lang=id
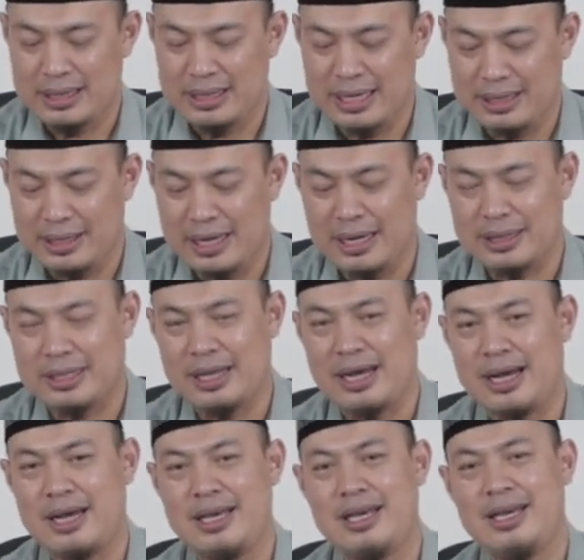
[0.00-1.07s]
dan yang
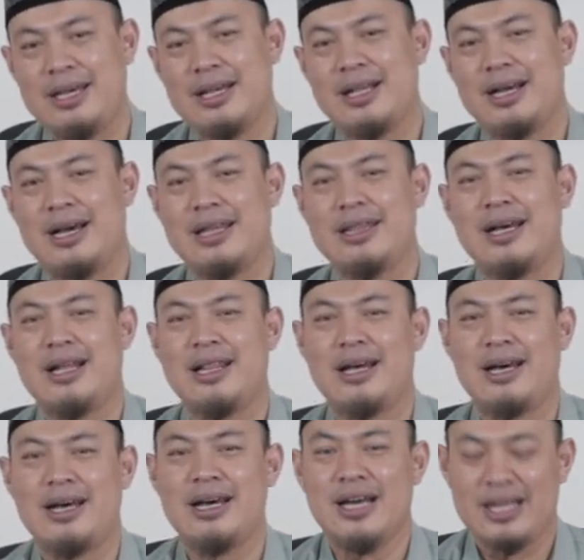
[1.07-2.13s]
terakhir
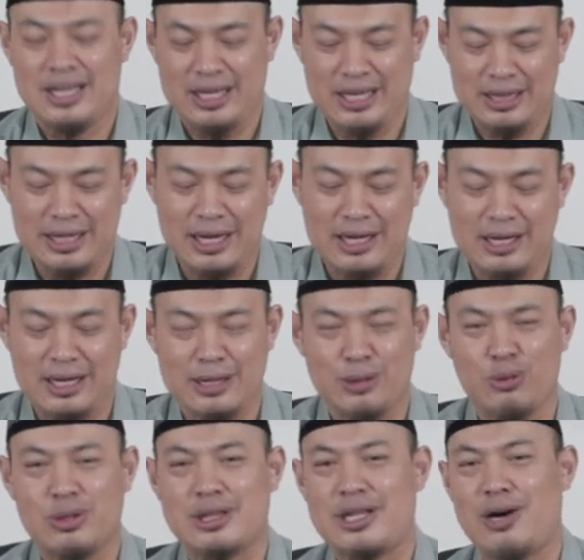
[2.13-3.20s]
adalah
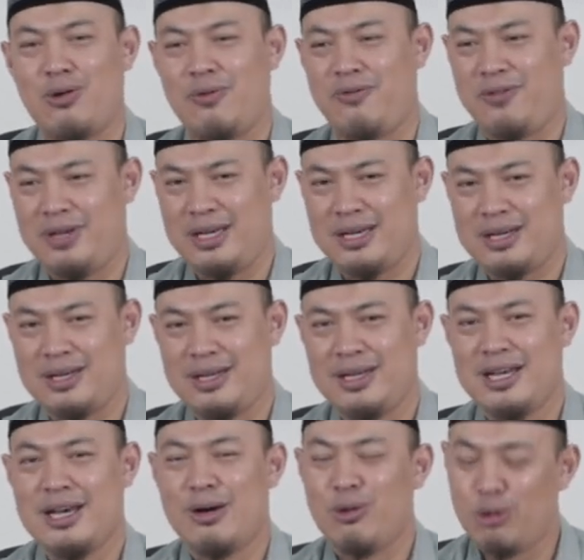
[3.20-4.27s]
hidayatu taufik.
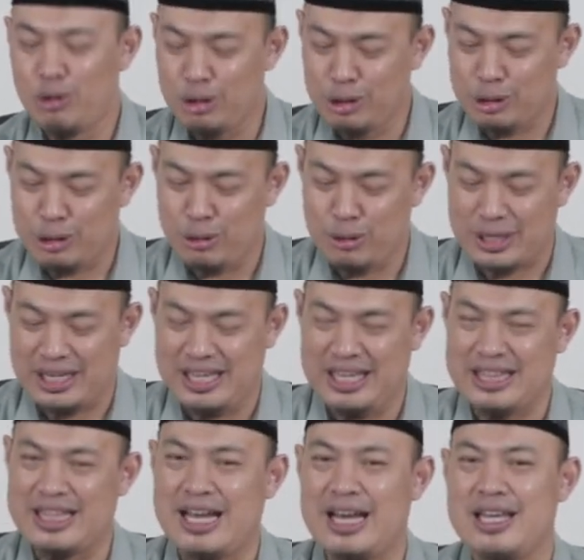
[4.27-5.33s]
Untuk
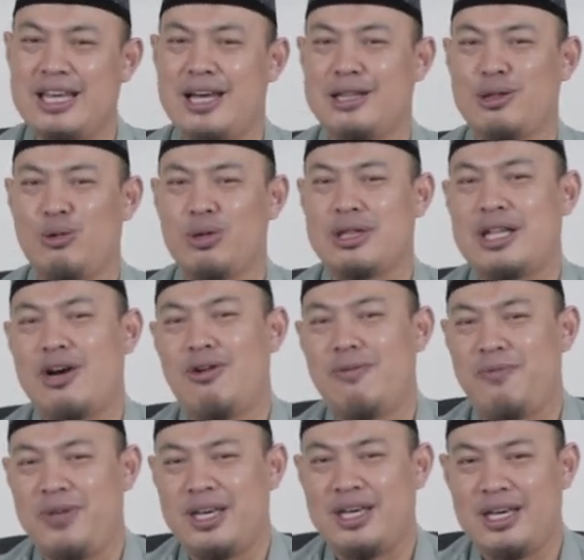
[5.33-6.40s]
hidayatu
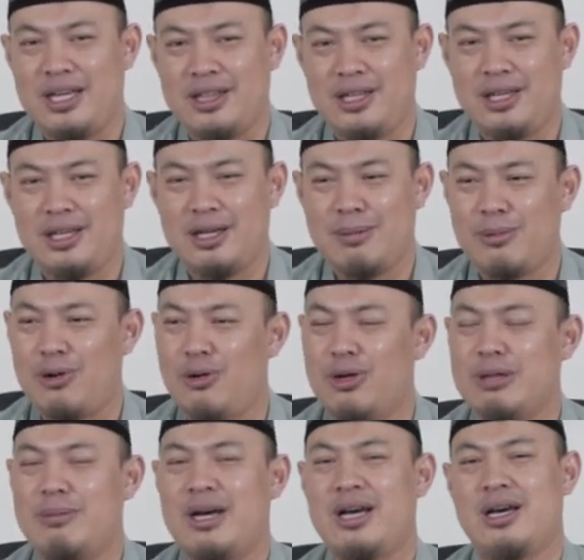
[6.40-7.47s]
taufik ini
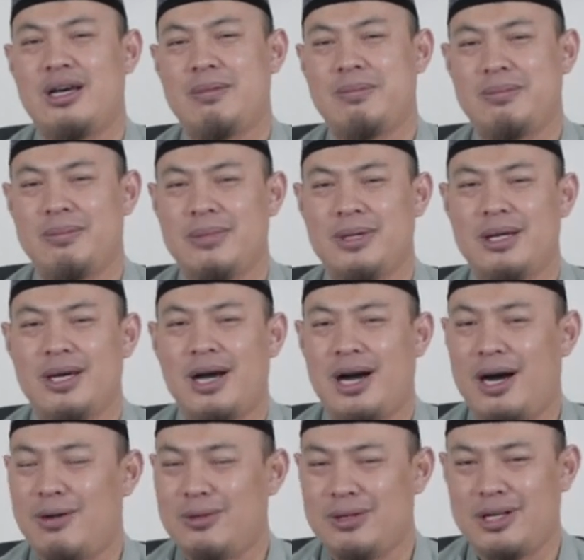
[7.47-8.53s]
mohon maaf
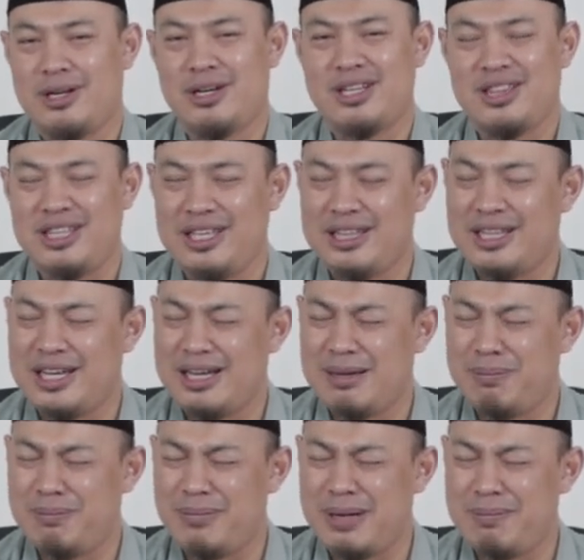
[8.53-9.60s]
Allah
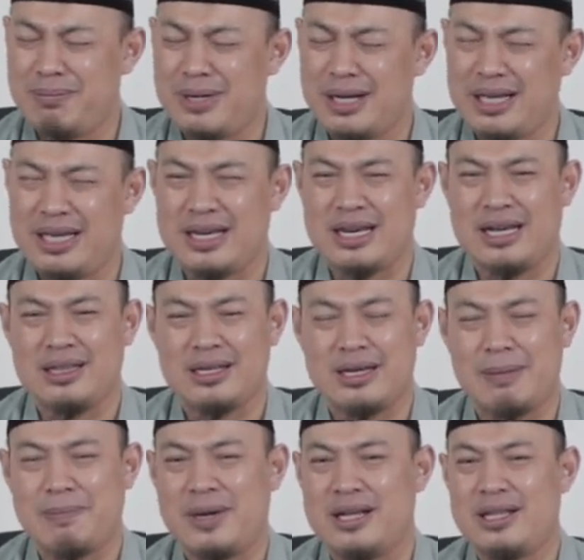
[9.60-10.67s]
tidak memberikan
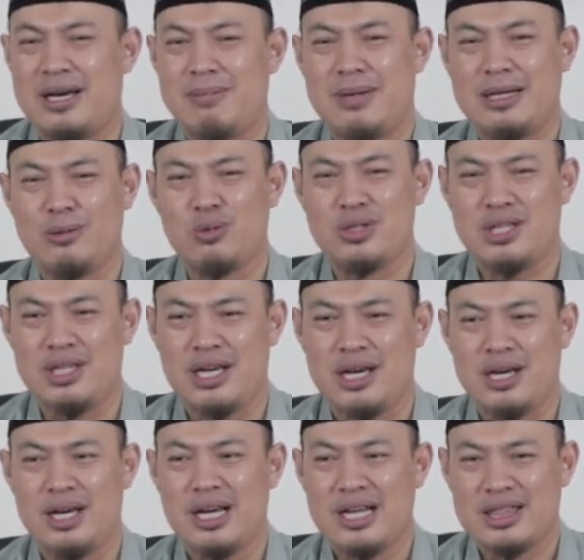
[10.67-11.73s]
kepada
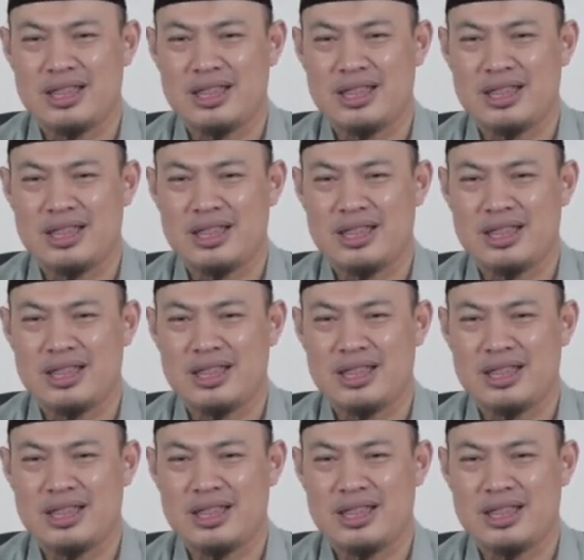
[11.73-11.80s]
manusia